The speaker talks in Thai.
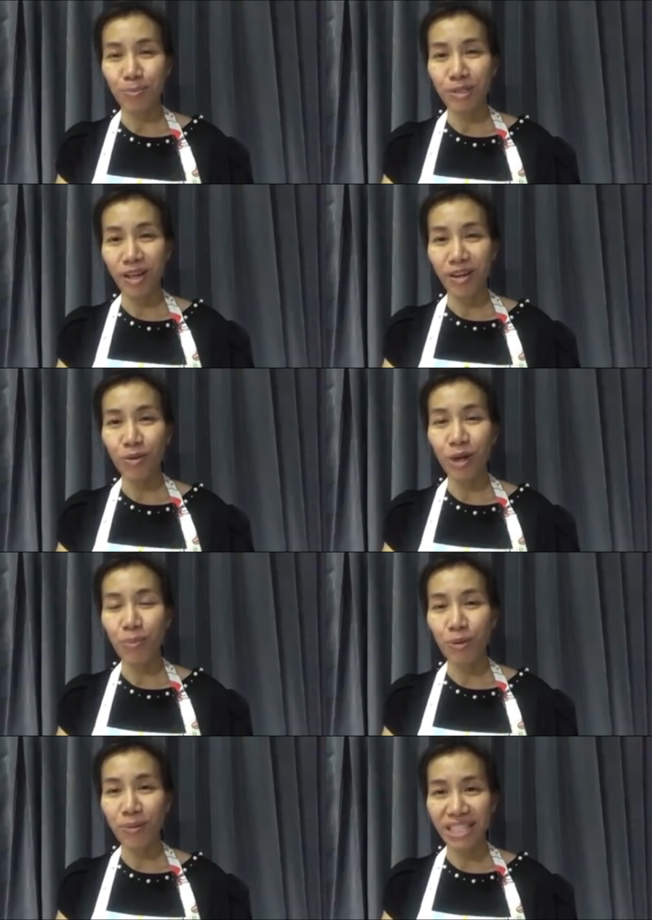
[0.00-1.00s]
สอนลูกให้
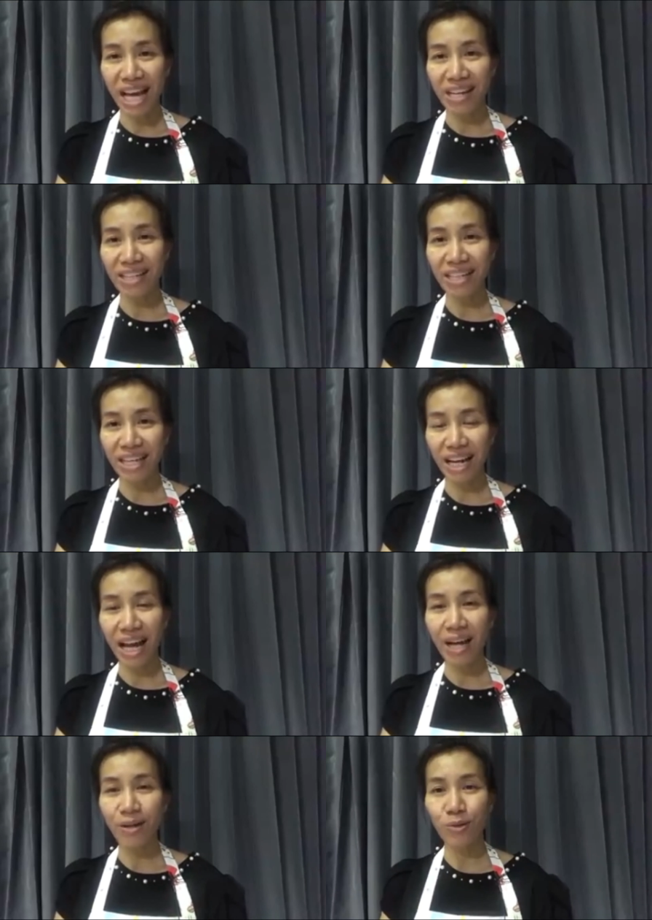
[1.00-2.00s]
พูดภาษาอังกฤษนะ
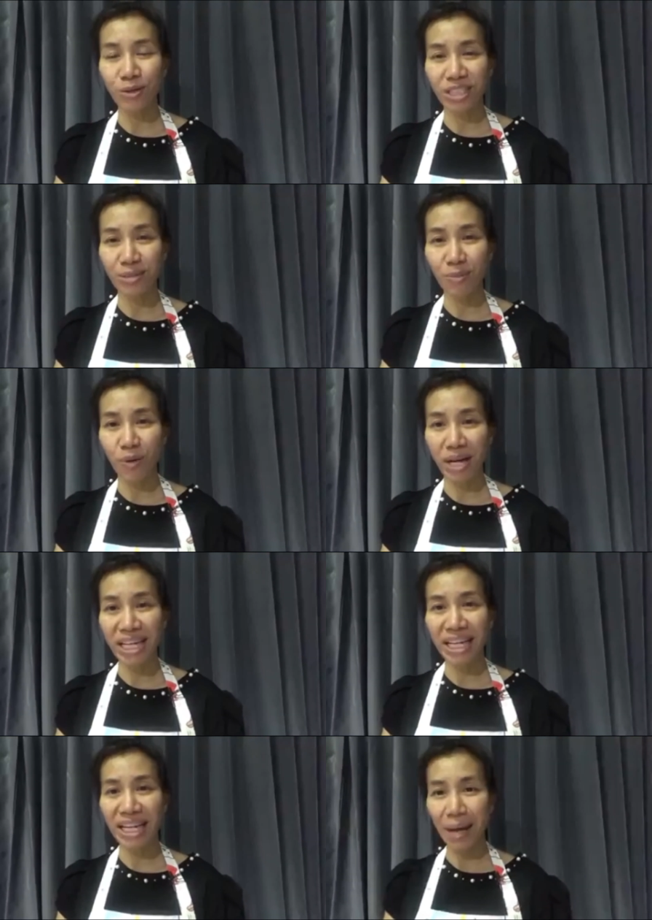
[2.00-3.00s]
คะครูเหมือนจะบอกว่า
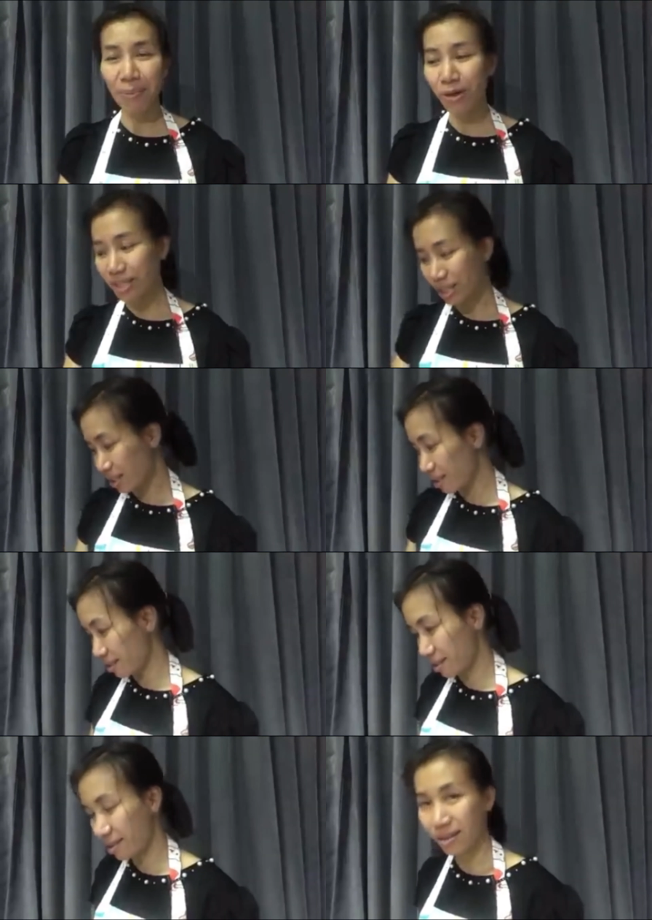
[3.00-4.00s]
เคล็ดลับก็คือ
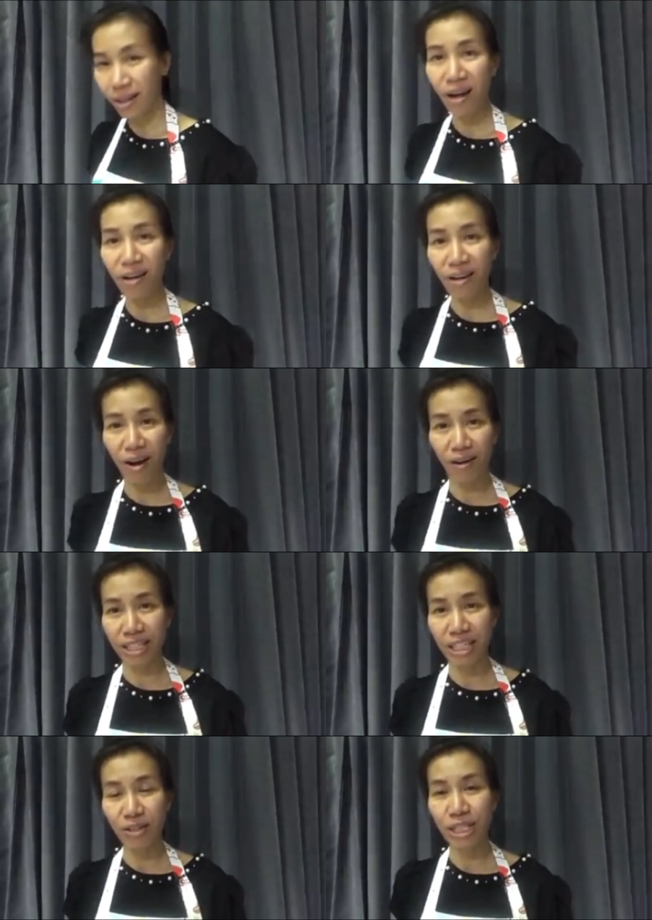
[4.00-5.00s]
ก็ของ
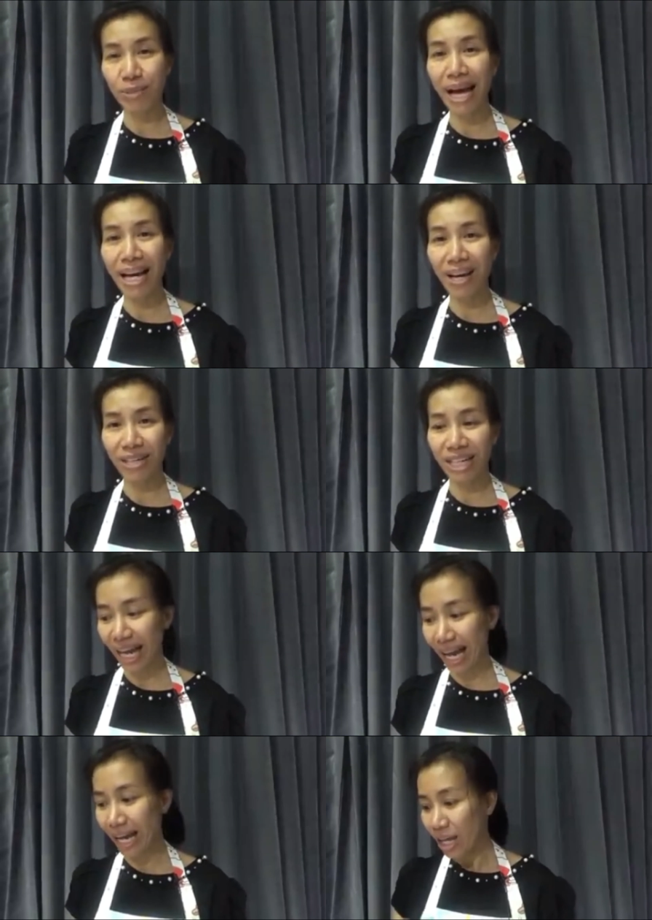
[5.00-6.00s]
ที่อยู่ที่บ้านเรานี่แห
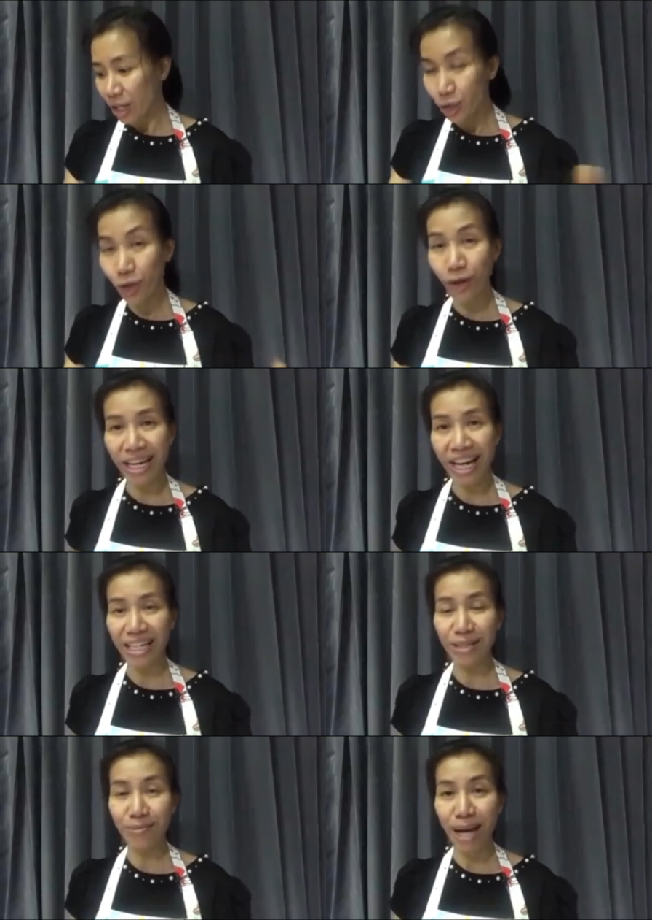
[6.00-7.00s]
ละค่ะยกอันไหน
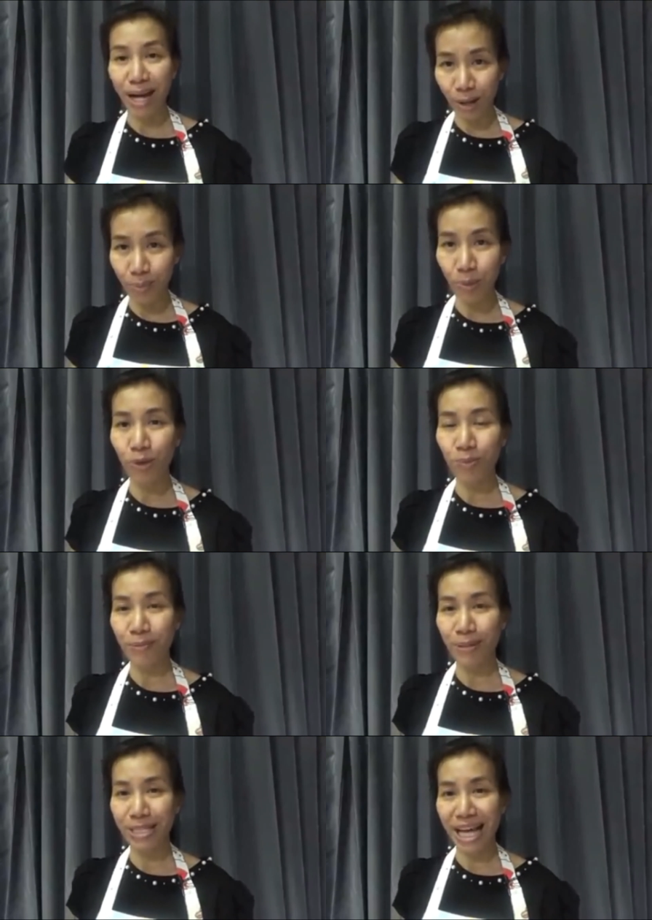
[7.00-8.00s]
ขึ้นมาก็พูดเป็
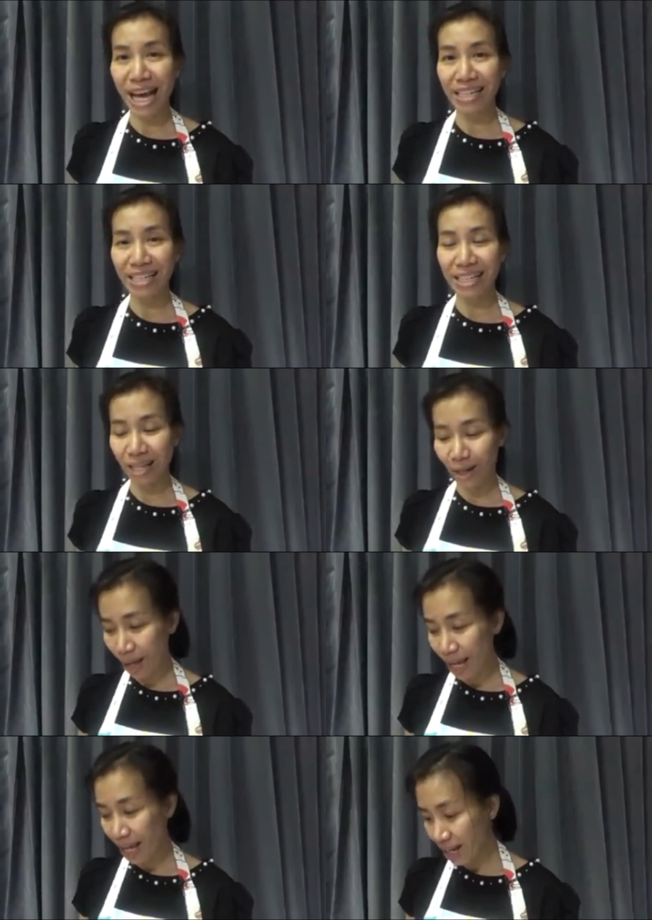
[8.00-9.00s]
นภาษาอังกฤษให้
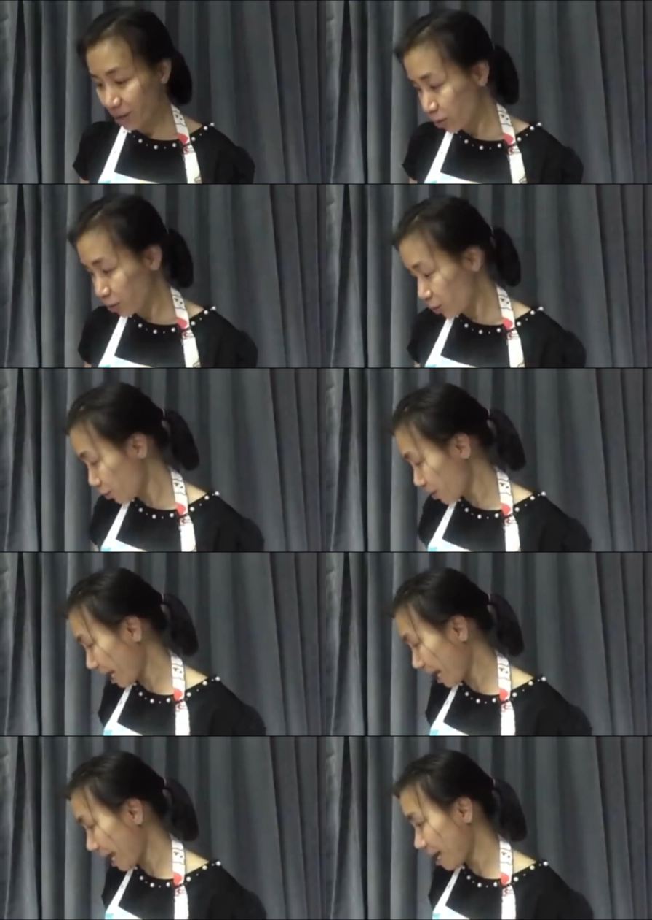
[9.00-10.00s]
ไว้ให้ลูกดู
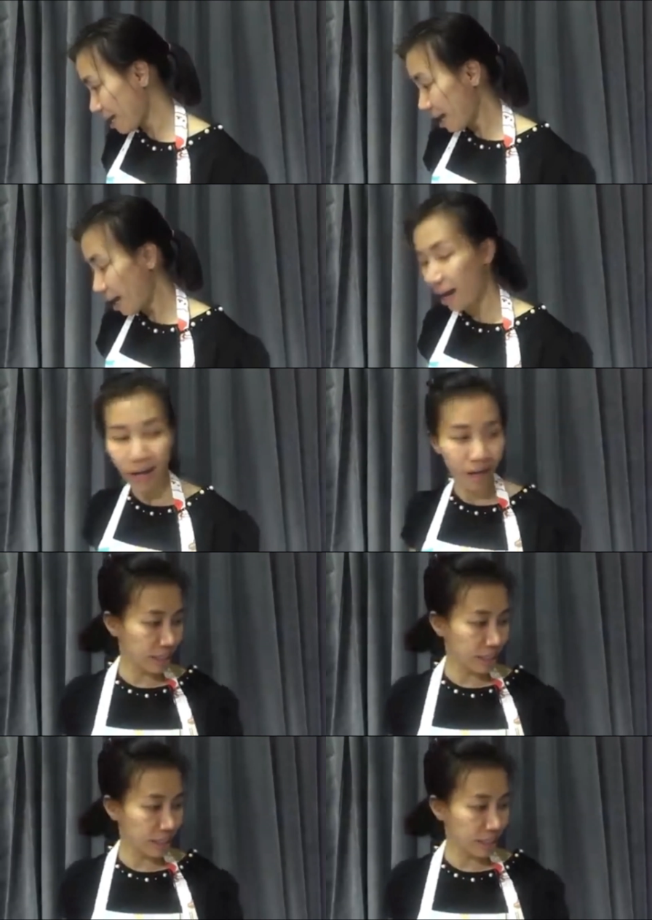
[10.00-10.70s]
นะคะอ่าอ